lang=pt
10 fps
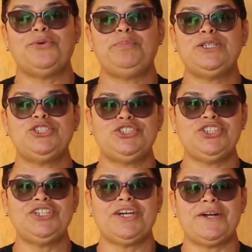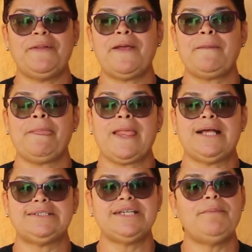Eu pedia, né?
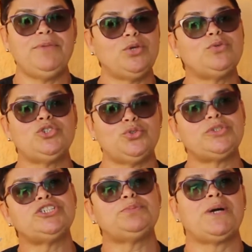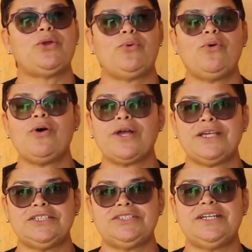Assim, amigos de outras
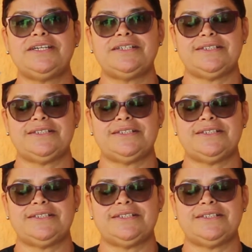paróquias, né?